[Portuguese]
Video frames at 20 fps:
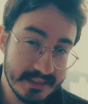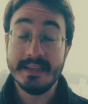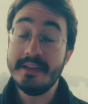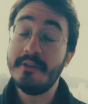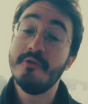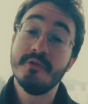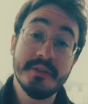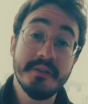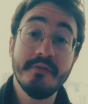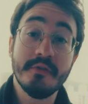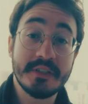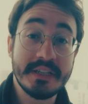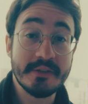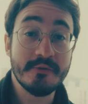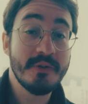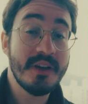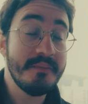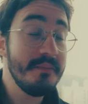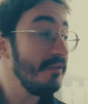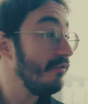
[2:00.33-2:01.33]
Inclusive, vocês
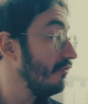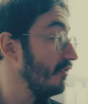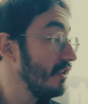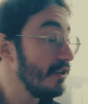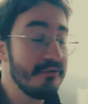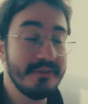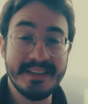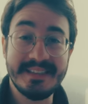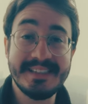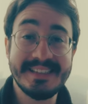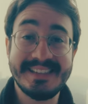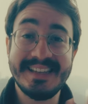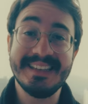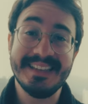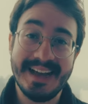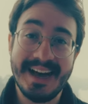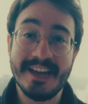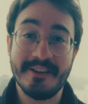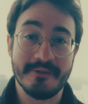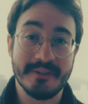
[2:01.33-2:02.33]
nunca me viram nesse
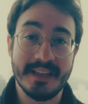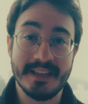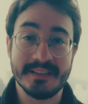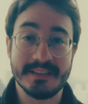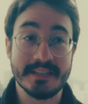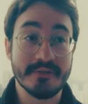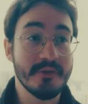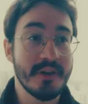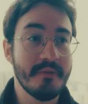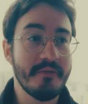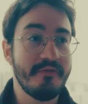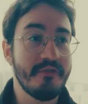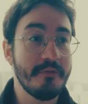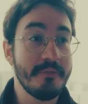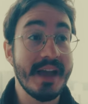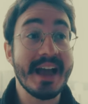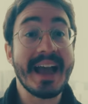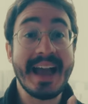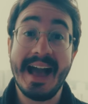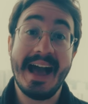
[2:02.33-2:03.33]
cenário, né? Vocês nunca me viram
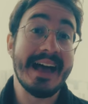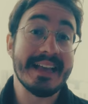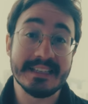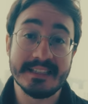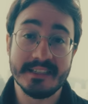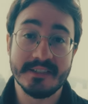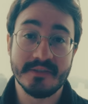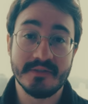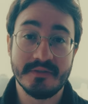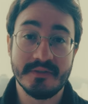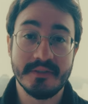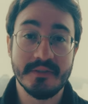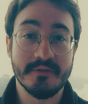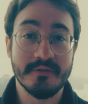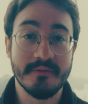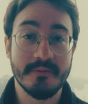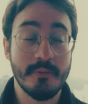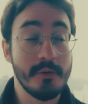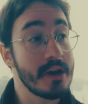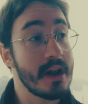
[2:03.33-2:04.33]
minha casa.
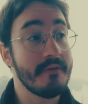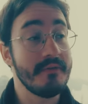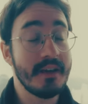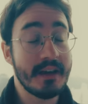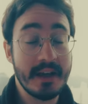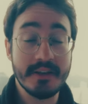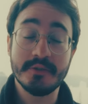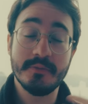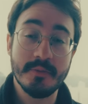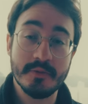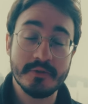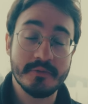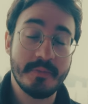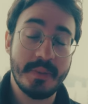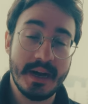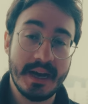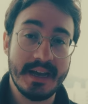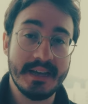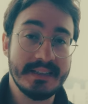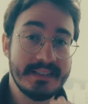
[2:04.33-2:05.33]
Eu morava na casa dos meus
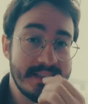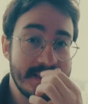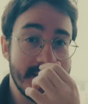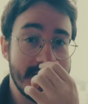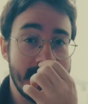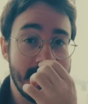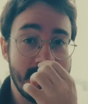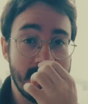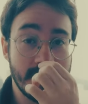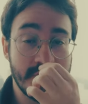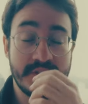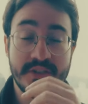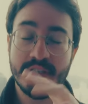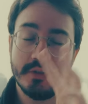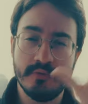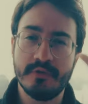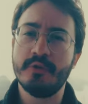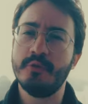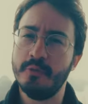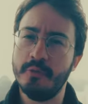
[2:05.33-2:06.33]
pais, que era onde tinha
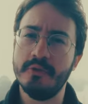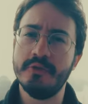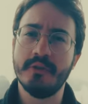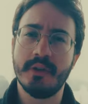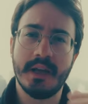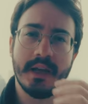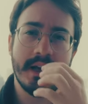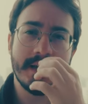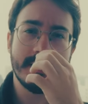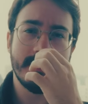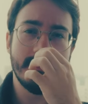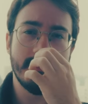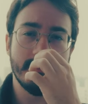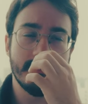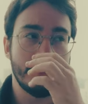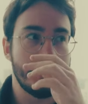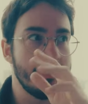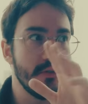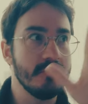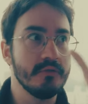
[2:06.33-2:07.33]
um estúdio lá, que eu
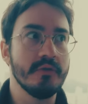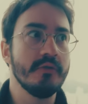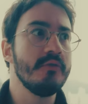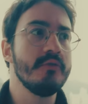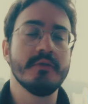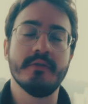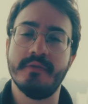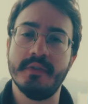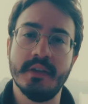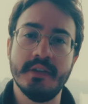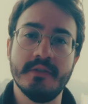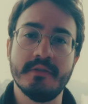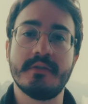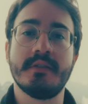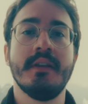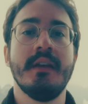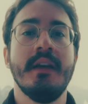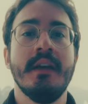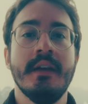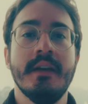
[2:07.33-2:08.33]
tinha os outros vídeos,
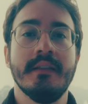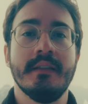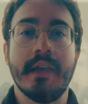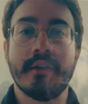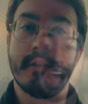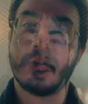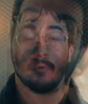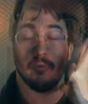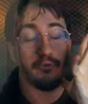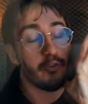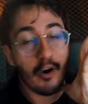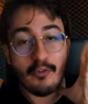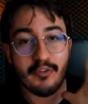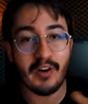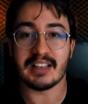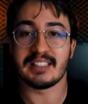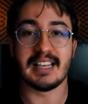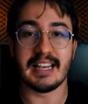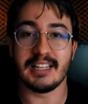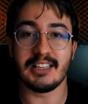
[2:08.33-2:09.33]
né, com aquele
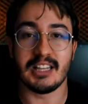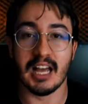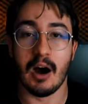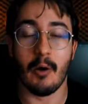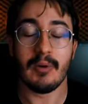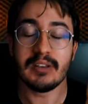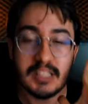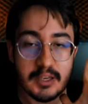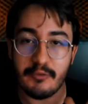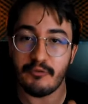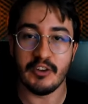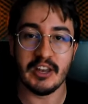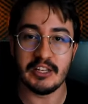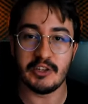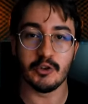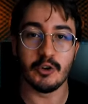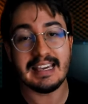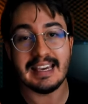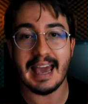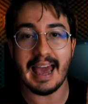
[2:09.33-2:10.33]
fundo preto, né, o estúdio
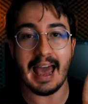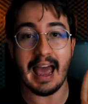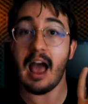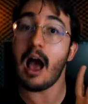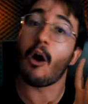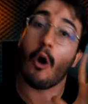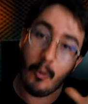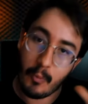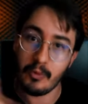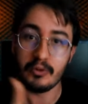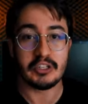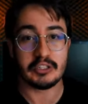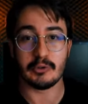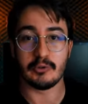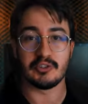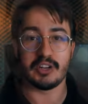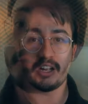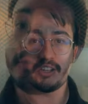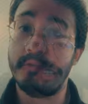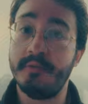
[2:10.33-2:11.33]
cheio de espuma tal, que eu
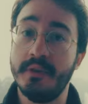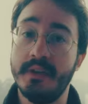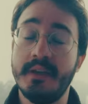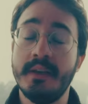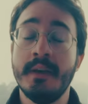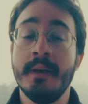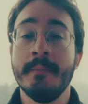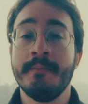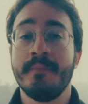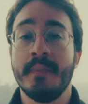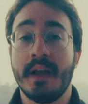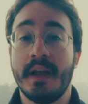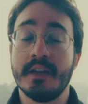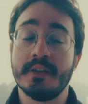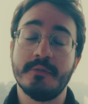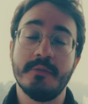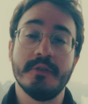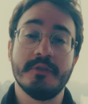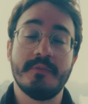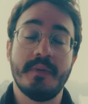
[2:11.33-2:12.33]
construí na casa
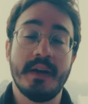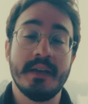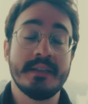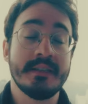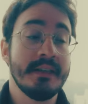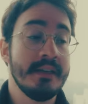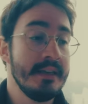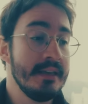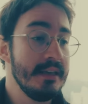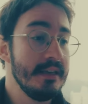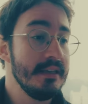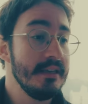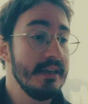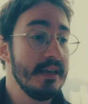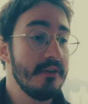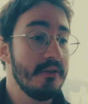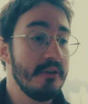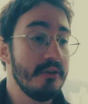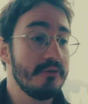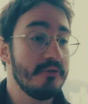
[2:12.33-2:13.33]
dos meus pais. E
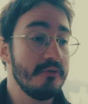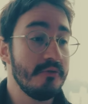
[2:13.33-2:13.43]
agora eu tô